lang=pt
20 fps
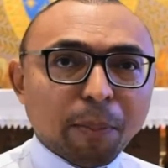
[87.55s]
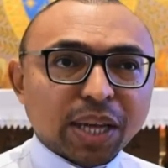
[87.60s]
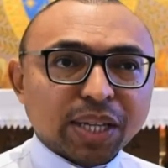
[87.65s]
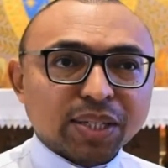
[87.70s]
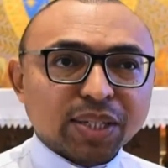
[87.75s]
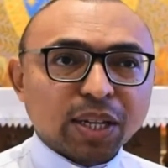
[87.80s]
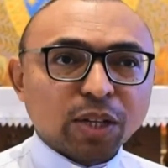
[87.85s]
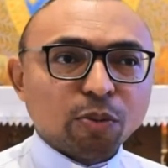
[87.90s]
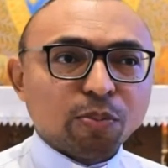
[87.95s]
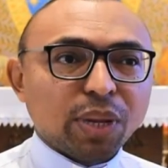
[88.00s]

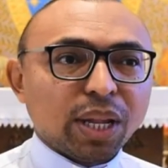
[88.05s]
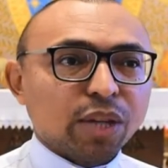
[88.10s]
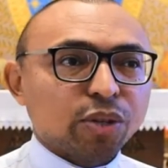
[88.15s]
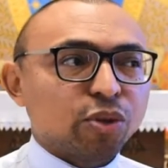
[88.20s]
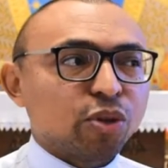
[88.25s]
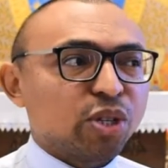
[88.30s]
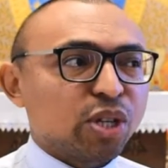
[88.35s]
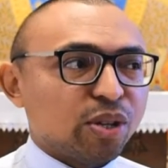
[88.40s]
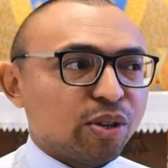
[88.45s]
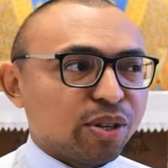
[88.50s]
passando
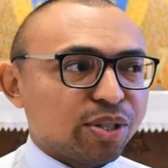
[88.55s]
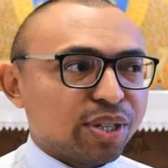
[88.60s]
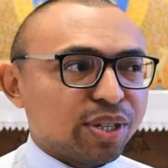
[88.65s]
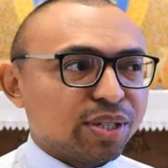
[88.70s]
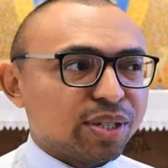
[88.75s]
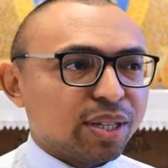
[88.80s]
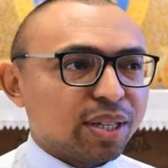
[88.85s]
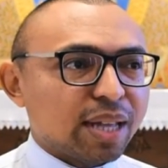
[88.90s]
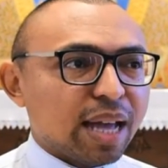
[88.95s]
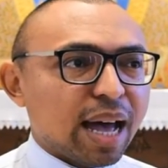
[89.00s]
pelas ruas da nossa
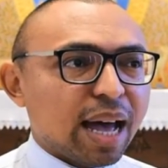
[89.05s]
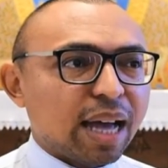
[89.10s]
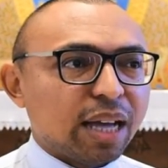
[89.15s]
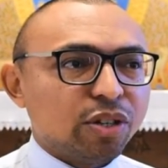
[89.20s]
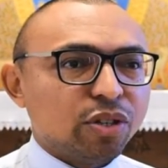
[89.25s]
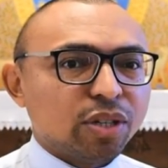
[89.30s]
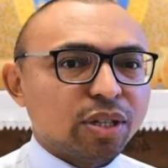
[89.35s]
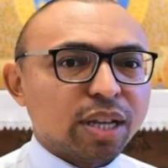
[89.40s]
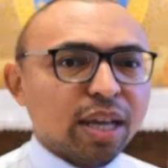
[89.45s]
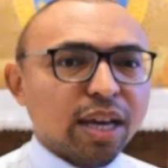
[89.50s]

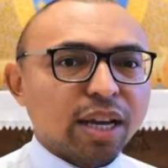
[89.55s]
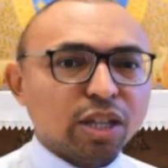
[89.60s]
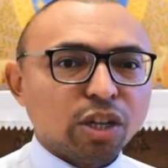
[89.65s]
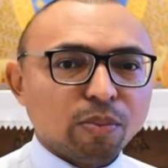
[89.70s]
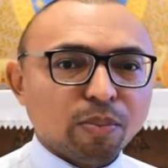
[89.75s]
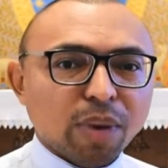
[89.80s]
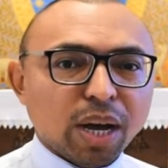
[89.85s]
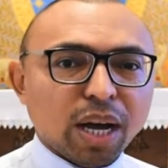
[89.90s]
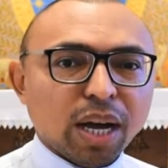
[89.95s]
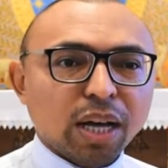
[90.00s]
cidade, né,
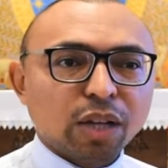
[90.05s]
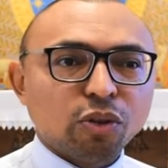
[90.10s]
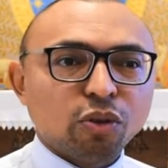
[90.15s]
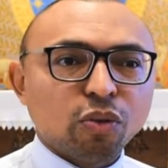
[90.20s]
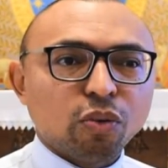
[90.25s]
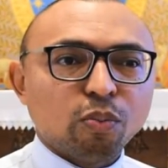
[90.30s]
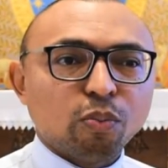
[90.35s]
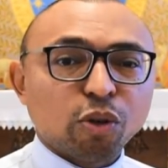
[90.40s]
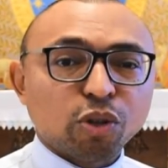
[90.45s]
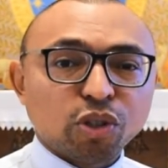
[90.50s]

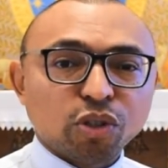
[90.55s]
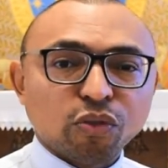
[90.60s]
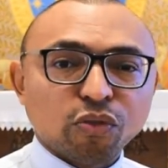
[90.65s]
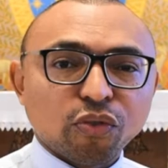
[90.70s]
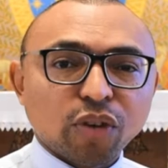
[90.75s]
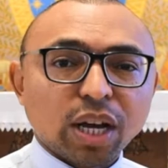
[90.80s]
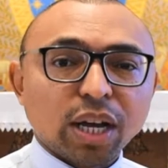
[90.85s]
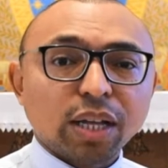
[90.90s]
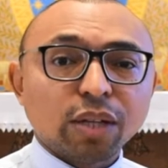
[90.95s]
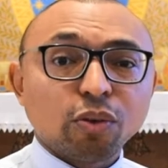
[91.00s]
animando,
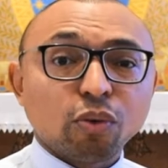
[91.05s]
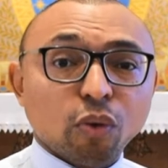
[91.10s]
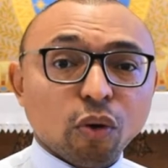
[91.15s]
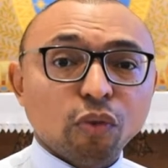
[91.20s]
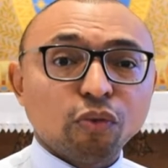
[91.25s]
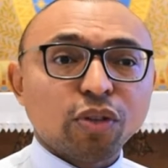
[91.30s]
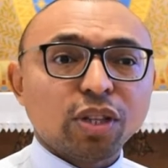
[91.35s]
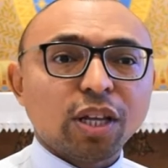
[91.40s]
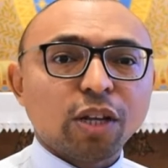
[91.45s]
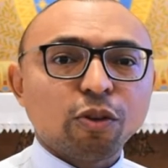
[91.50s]
motivando,
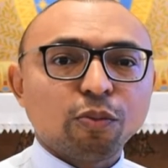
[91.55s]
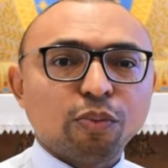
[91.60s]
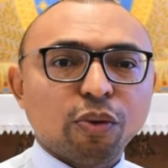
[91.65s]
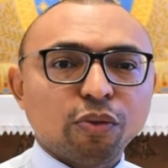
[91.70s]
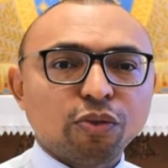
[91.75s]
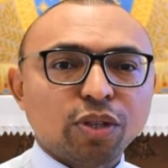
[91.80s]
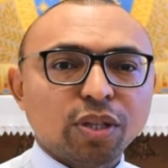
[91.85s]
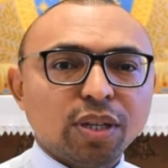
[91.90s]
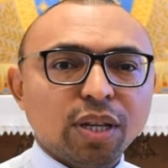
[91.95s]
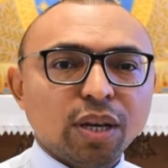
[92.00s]
convidando o
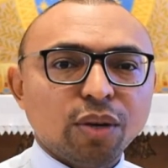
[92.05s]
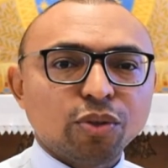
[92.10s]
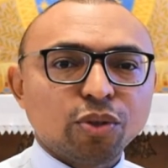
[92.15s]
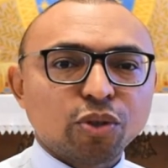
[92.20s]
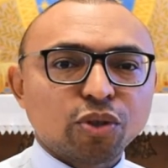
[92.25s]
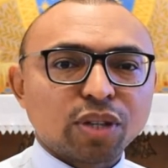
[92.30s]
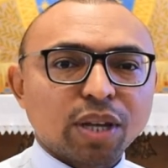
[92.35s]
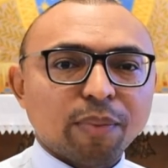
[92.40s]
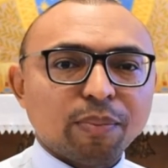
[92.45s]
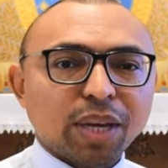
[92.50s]
povo de Deus
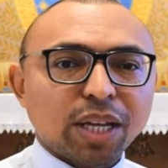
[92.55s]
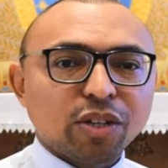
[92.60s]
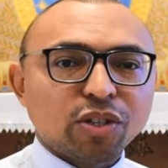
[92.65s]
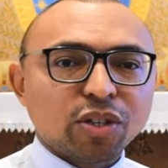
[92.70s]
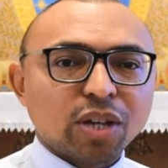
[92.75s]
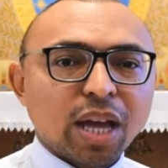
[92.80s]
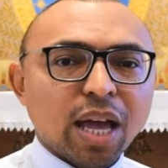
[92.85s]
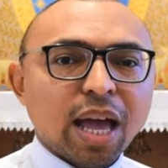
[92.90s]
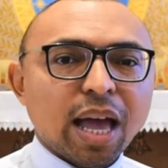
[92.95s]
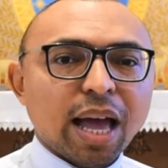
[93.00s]

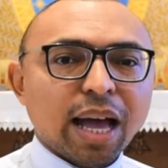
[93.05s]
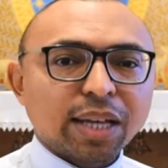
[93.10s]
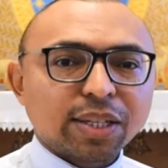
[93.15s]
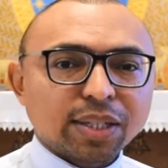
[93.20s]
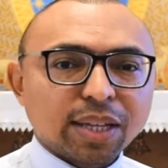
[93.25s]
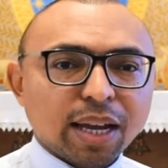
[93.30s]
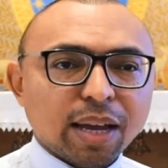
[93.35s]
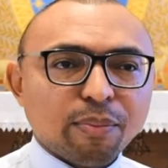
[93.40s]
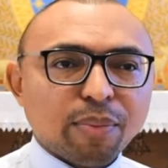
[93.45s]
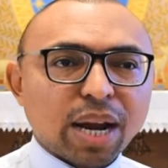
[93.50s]
justamente a
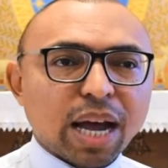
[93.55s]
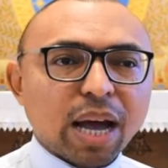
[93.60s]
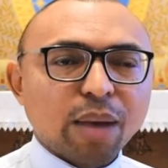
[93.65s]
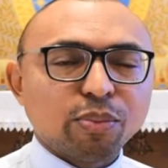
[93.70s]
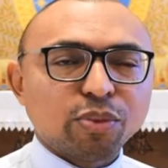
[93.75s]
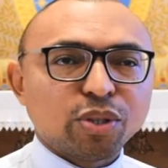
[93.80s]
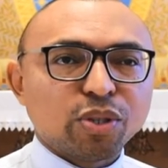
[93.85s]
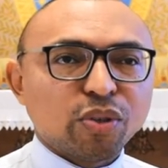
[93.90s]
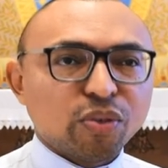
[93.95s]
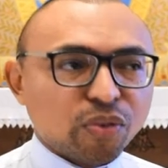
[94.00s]

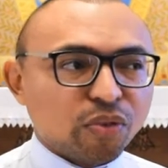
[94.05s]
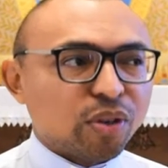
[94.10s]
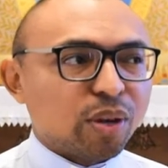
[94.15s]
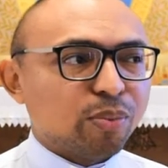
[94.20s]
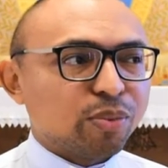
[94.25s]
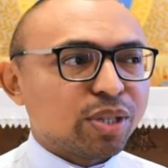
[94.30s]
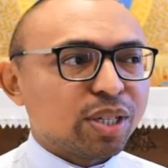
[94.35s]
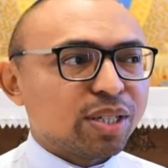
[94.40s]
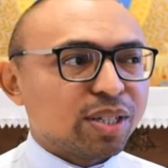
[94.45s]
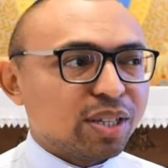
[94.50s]
celebrarmos e
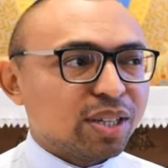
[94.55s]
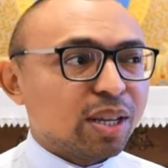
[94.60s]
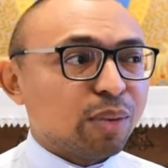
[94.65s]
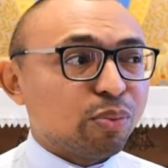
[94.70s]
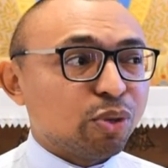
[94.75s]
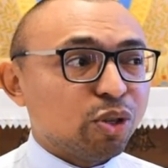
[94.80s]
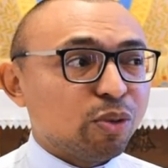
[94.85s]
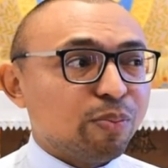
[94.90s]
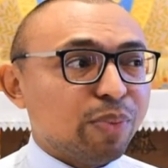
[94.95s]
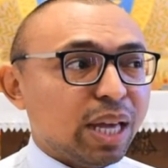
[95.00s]
vivermos esse
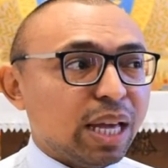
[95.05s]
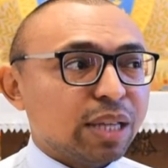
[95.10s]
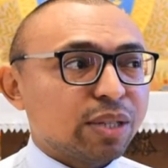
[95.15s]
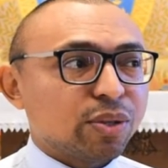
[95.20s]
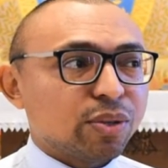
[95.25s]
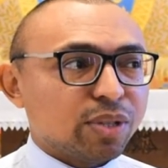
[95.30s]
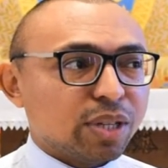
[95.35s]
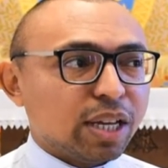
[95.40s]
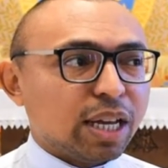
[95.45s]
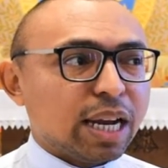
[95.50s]
tempo de
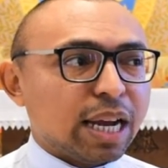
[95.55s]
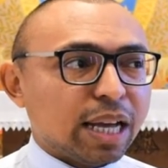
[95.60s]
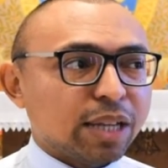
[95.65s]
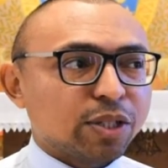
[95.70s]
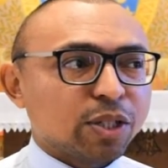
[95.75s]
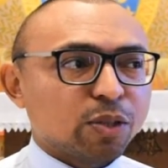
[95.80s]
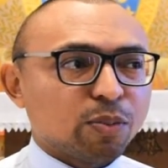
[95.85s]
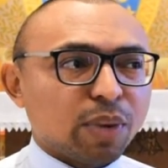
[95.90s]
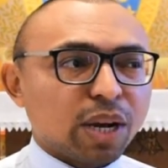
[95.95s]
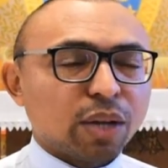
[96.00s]
bênçãos e
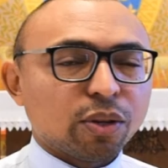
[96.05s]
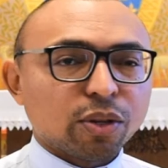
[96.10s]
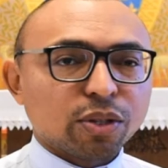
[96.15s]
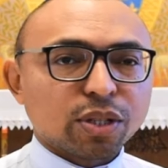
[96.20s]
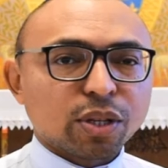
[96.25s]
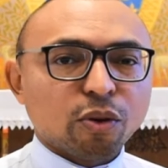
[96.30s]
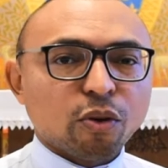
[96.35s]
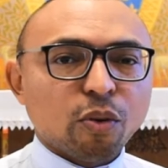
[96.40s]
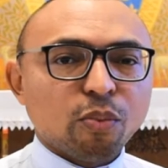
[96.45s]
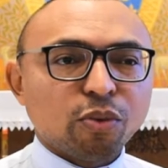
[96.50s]
graças para a
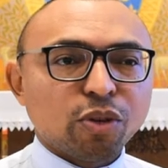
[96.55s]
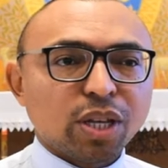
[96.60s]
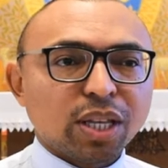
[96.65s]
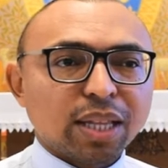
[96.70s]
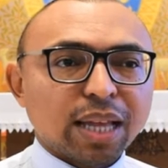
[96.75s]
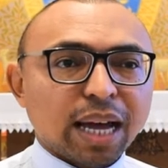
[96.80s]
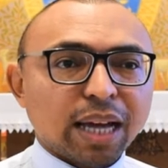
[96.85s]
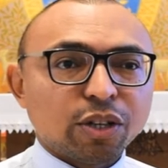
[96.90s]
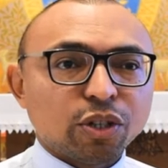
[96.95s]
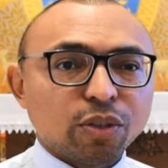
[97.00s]
nossa
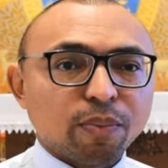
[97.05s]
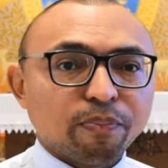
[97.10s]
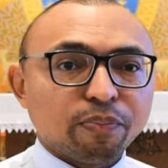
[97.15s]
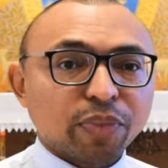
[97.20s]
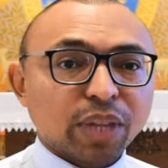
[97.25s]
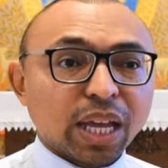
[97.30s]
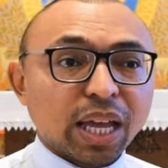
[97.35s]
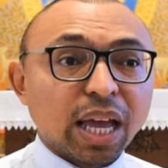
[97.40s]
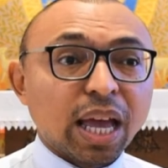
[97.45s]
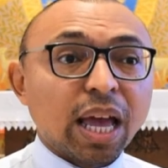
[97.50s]
comunidade.
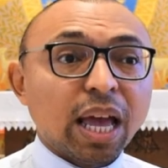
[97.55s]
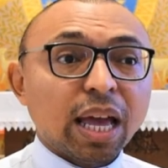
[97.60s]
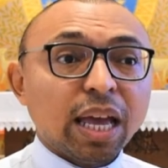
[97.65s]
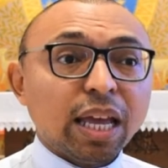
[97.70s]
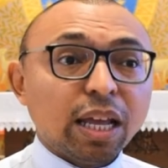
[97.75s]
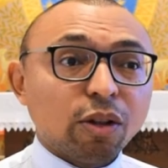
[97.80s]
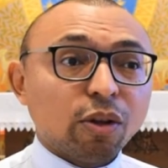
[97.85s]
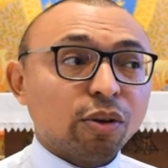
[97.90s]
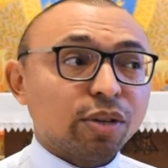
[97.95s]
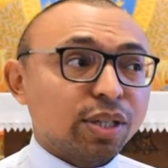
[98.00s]
Né?
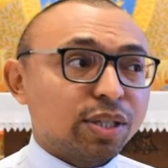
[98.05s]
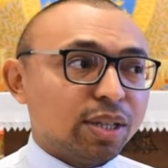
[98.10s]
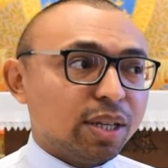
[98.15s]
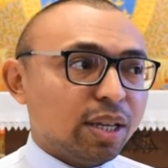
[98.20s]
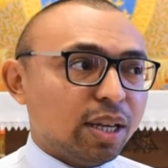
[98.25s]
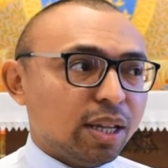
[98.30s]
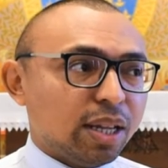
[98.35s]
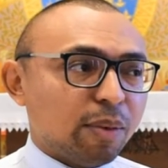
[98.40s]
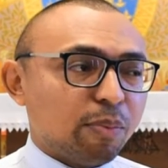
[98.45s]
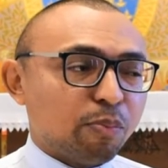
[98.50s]
E logo em
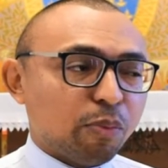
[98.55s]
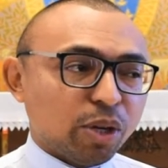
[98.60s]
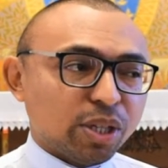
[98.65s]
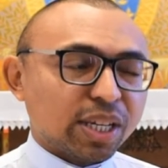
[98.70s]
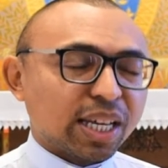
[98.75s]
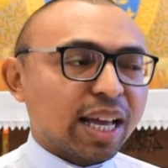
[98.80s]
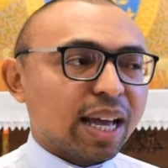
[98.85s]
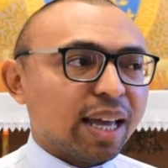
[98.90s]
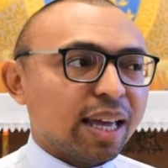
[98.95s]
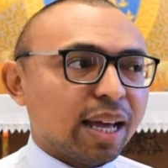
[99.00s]
seguida,
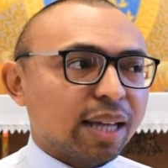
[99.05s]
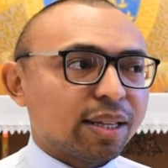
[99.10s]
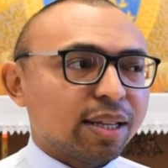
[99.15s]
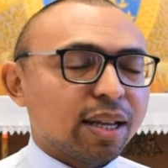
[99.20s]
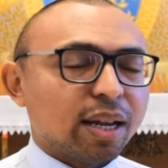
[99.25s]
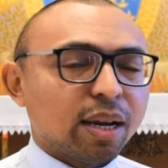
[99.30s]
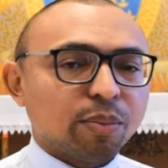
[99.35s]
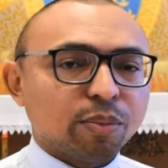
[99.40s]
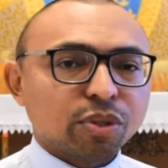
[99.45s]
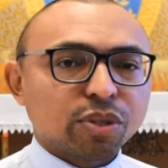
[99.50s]
após a carreata,
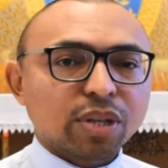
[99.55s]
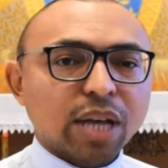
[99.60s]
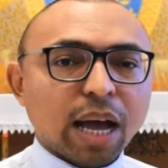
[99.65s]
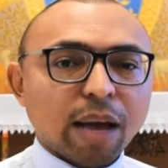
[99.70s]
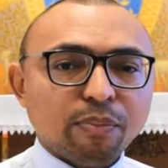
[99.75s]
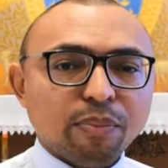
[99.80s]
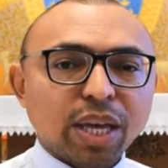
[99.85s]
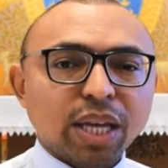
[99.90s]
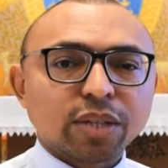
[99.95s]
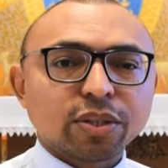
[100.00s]
teremos
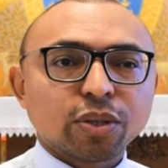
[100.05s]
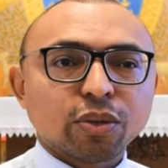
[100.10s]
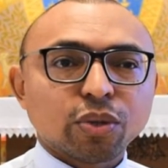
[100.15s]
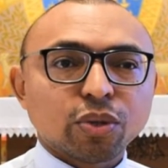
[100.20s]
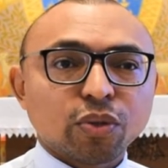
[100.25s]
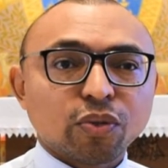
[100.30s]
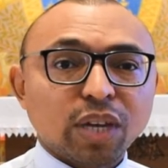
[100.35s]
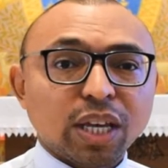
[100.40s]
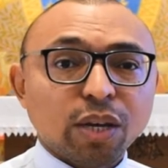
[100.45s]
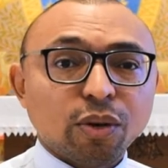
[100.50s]
a bênção
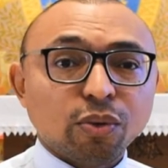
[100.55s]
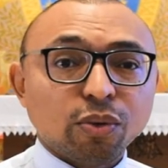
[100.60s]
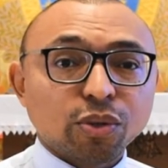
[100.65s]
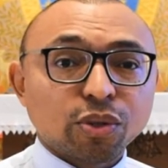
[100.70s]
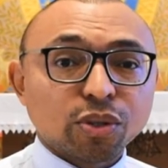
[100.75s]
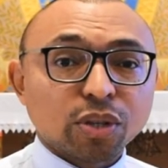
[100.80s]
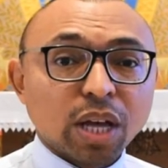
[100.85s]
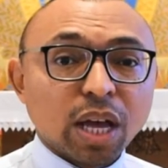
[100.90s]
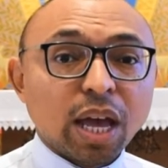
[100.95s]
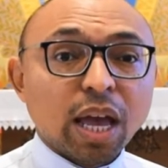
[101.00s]
dos
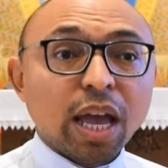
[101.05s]
veículos.